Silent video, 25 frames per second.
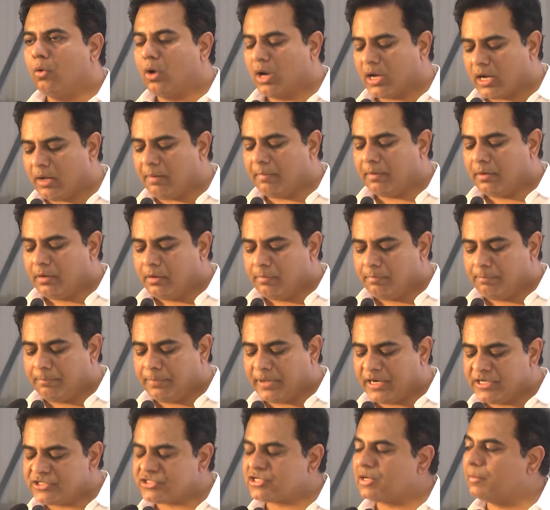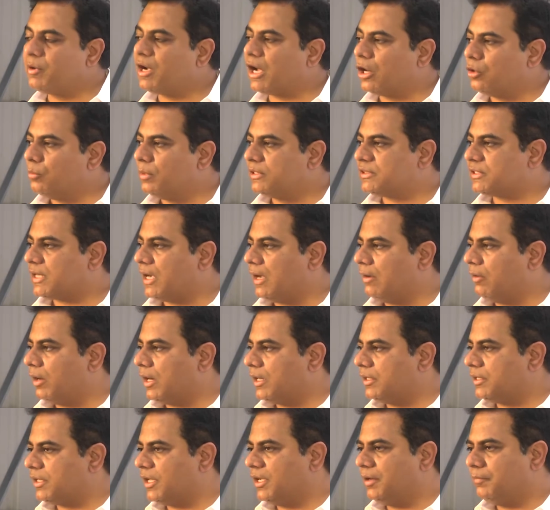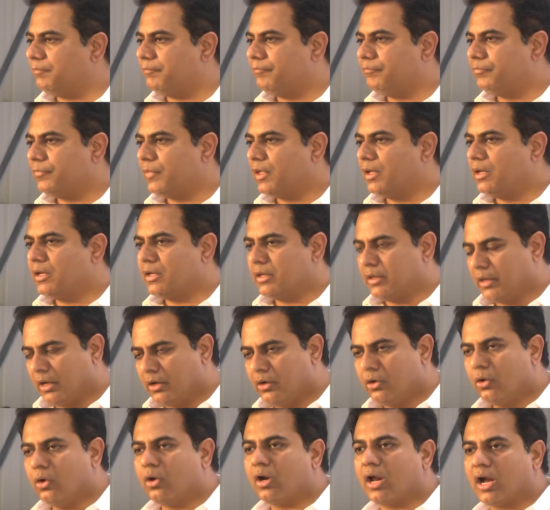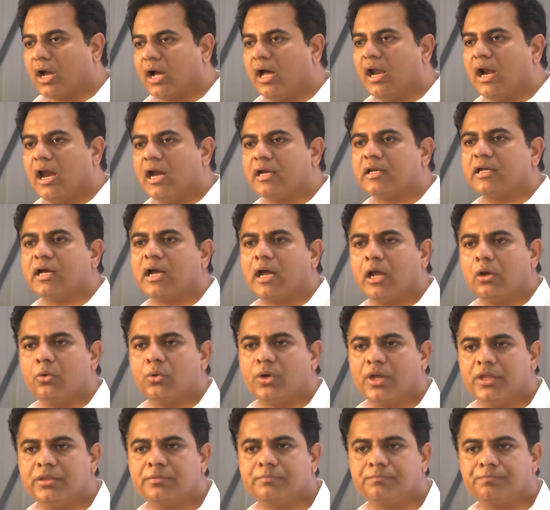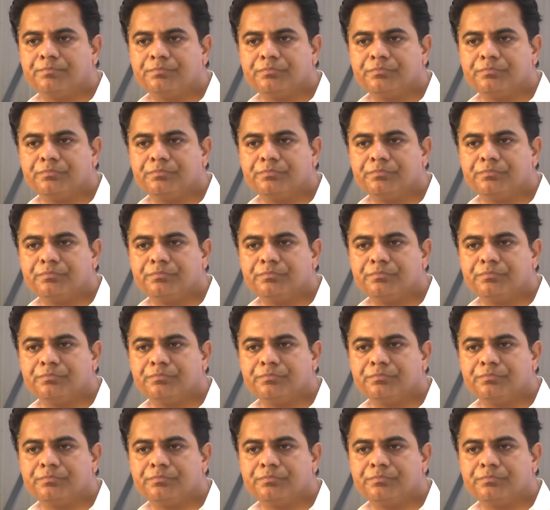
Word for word: ఒక పరిశ్రమకు అనుమతి కావాలంటే ఎన్నో రకాల ఆటంకాలు ఉండేది